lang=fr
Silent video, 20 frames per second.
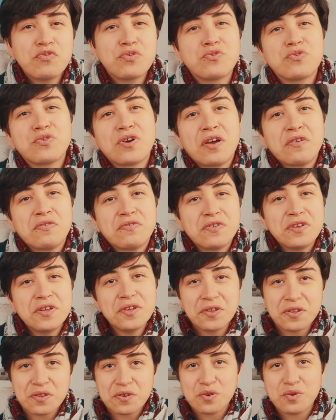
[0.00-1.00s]

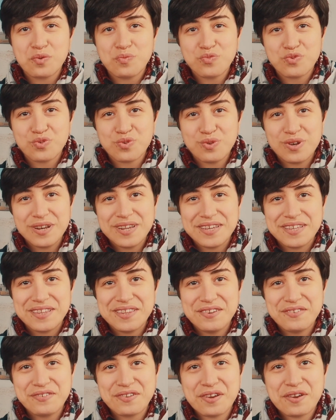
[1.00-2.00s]
photographique, comme je l'ai
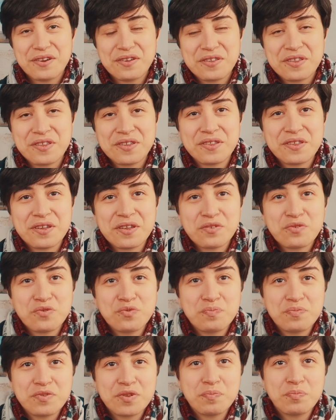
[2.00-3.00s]
déjà cité un
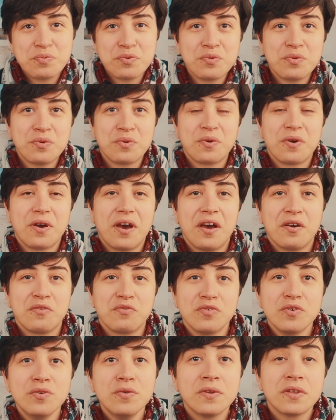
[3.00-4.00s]
tout petit peu euh,
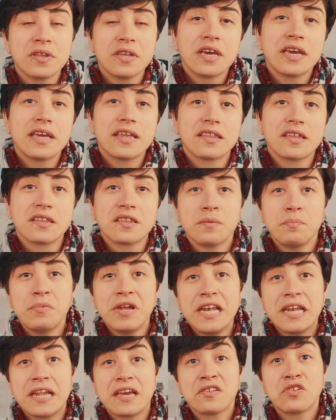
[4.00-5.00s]
avant, ça
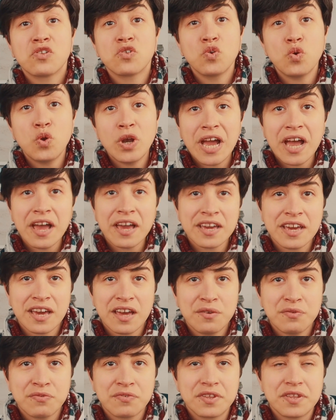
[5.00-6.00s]
s'appelle la
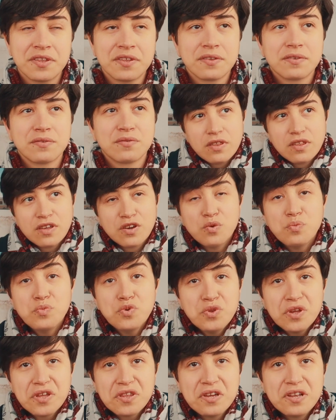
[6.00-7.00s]
solargraphie. C'est comme
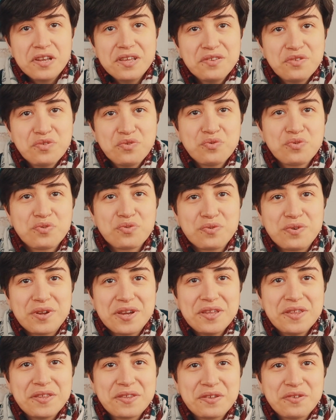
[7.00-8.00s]
une analyse du
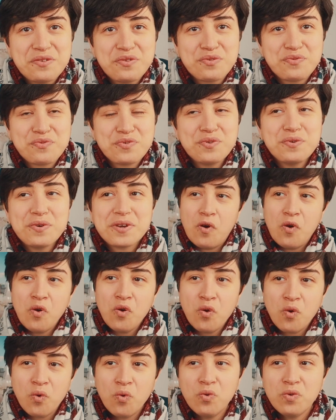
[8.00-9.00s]
soleil si tu veux.
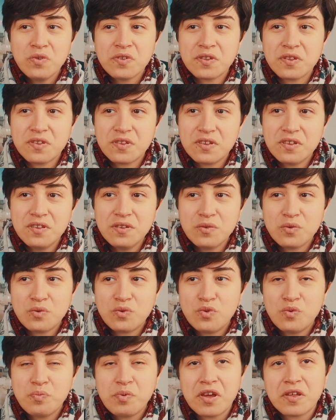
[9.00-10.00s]
En gros, c'est
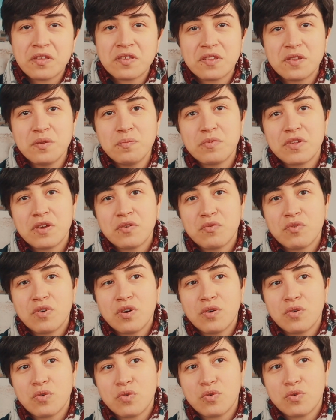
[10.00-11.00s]
euh, le principe
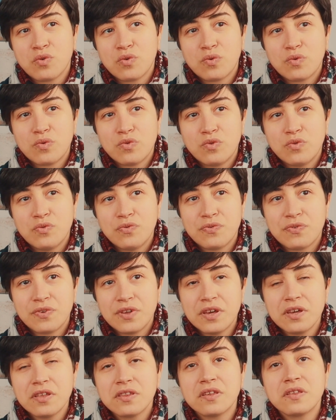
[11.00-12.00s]
d'avoir euh, de
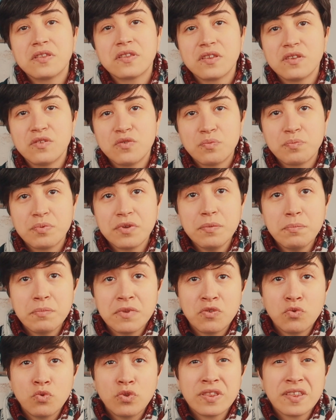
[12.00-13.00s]
faire des sténopées
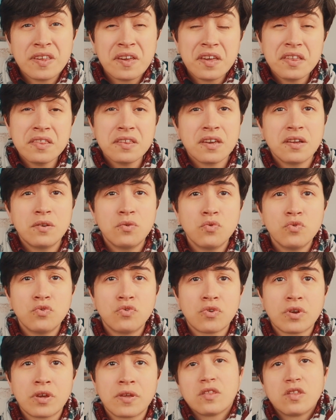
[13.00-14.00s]
mais de très très longue
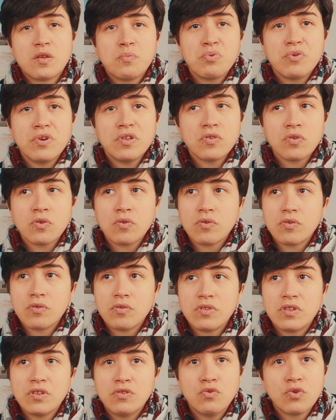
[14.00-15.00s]
durée. Ça peut
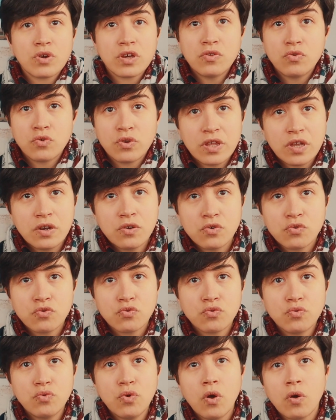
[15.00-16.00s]
être des durées de quelques
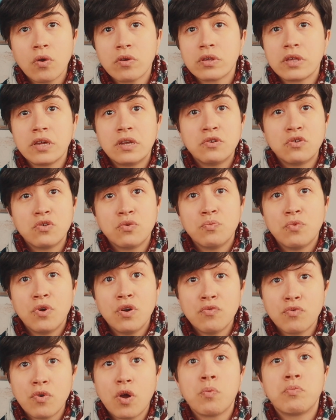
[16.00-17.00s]
jours, quelques
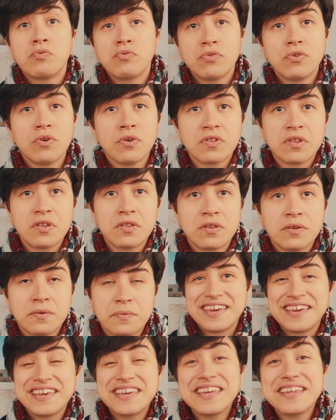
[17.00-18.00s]
mois, voire plusieurs années.
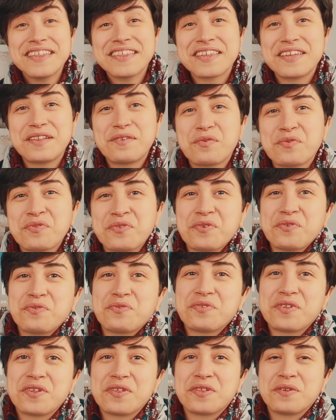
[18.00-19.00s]
Et qu'est-ce qu'il en sort
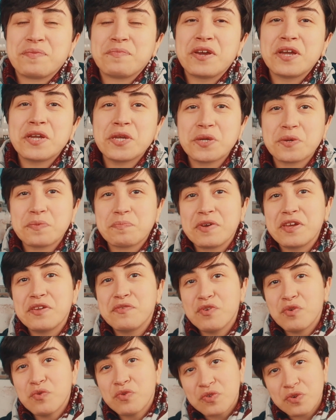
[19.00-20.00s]
de ces images bah,
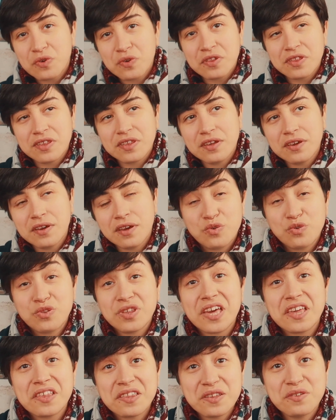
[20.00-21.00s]
Il va en sortir le
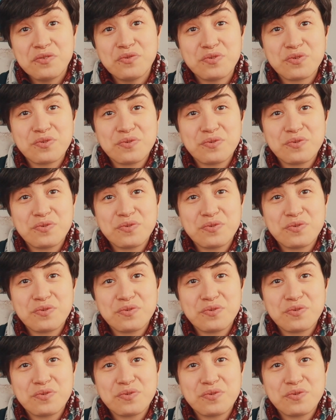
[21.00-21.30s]
tracé du